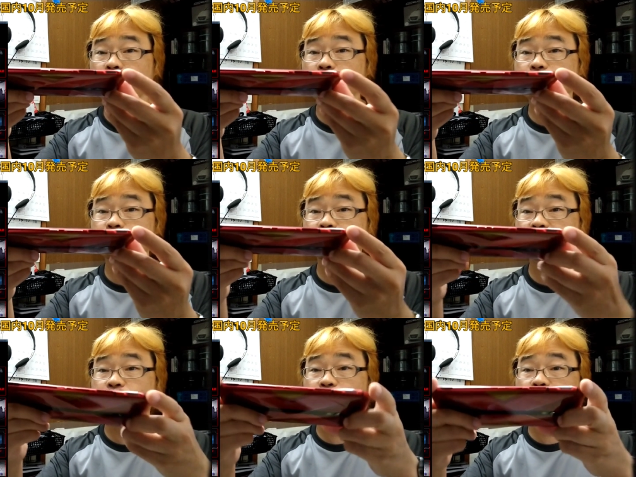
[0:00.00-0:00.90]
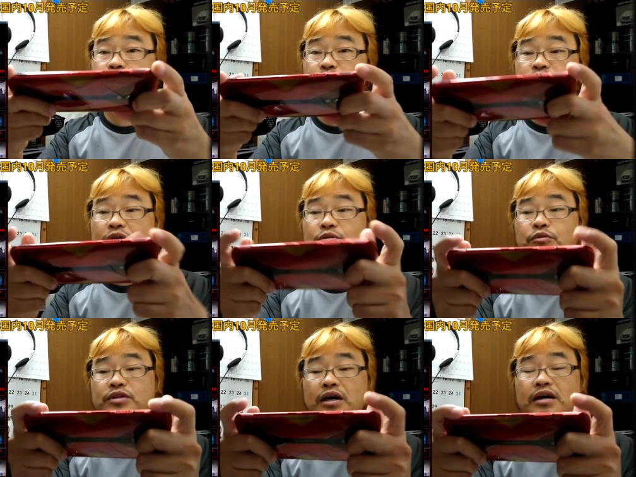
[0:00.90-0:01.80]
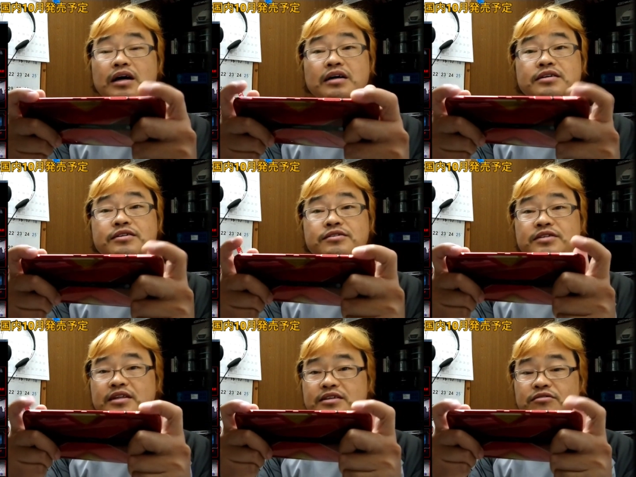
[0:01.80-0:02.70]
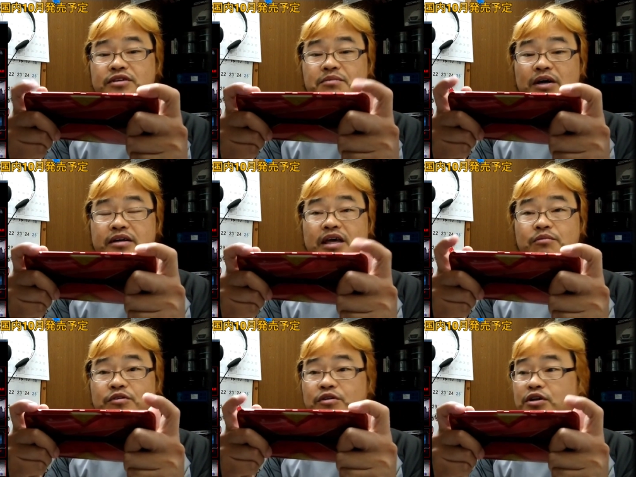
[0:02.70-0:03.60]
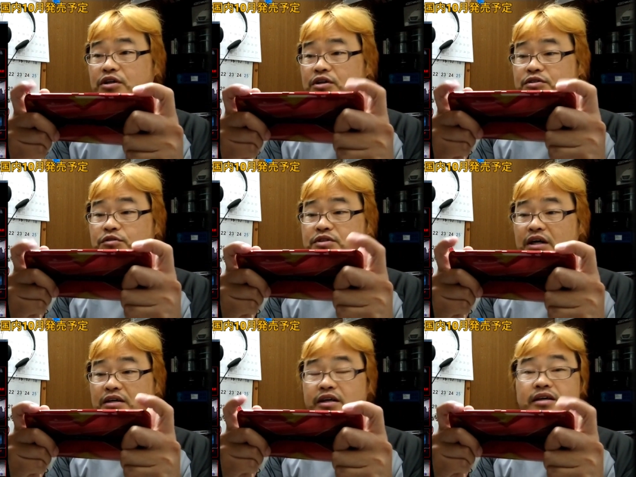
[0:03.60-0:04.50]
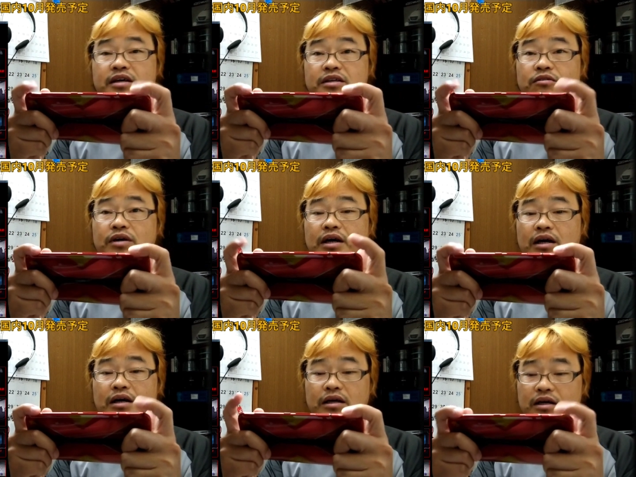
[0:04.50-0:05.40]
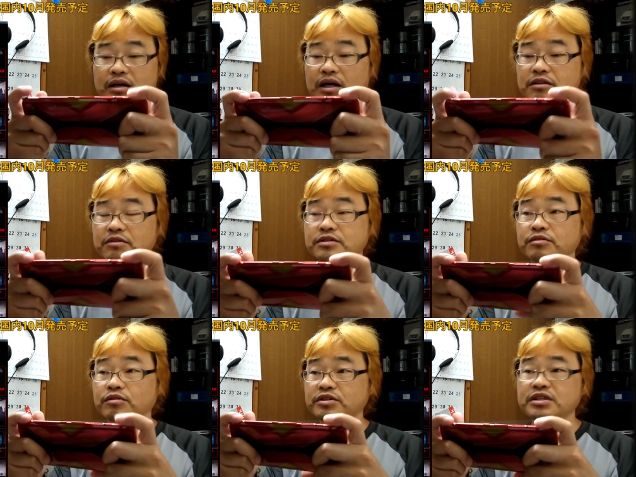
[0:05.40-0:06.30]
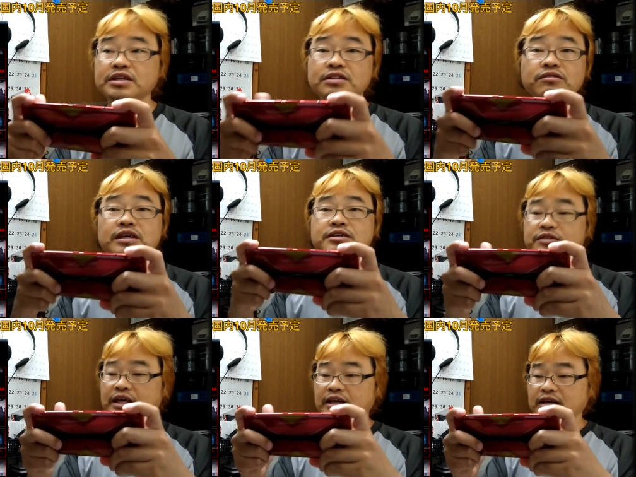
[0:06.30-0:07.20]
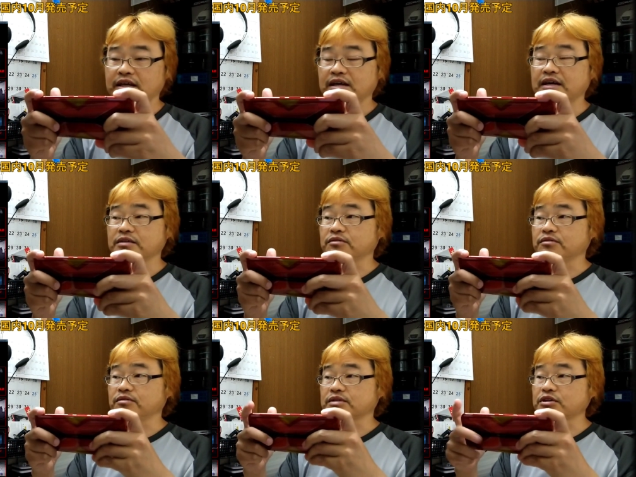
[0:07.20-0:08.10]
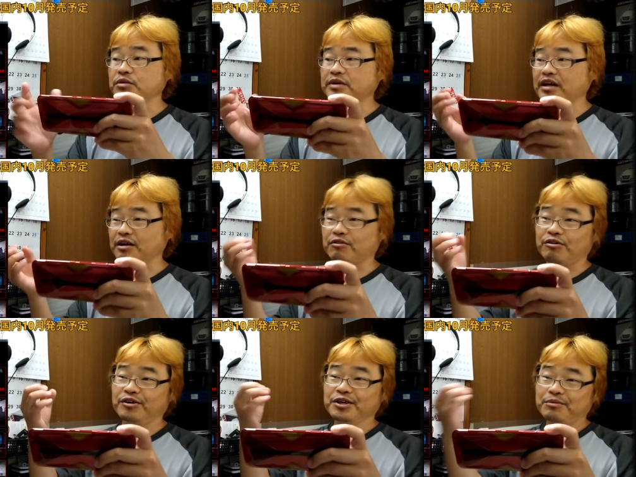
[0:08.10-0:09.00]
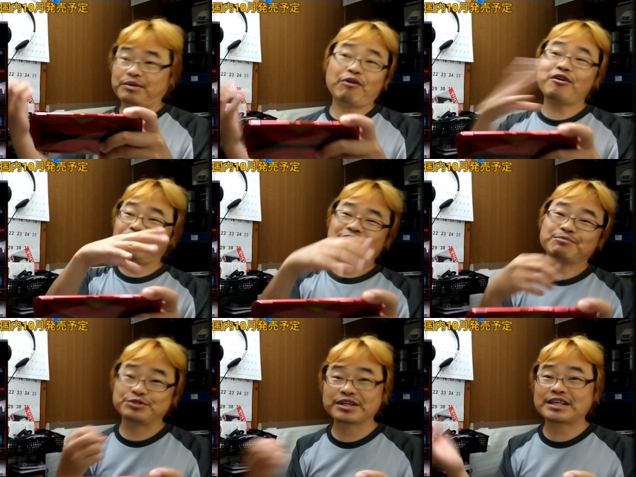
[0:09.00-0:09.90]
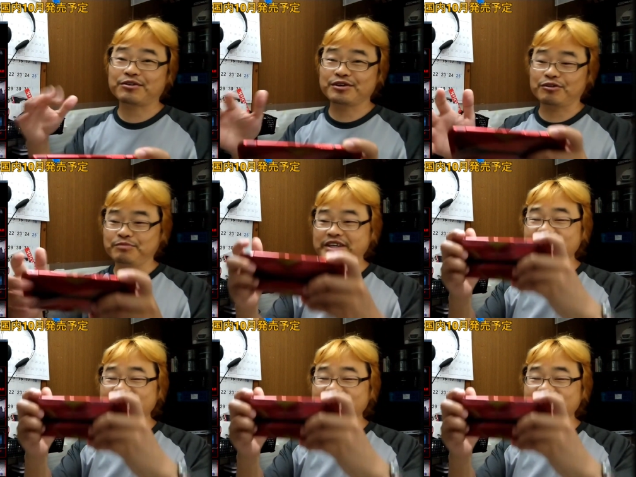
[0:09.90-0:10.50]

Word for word: 上の部分に、ここに、まあ、のボタンがついてるんです。これでまあゲームの操作ができたりとか、あとはその振動ですよね。あの、例えばなんかこう、バコーンとかぶつかった時のこう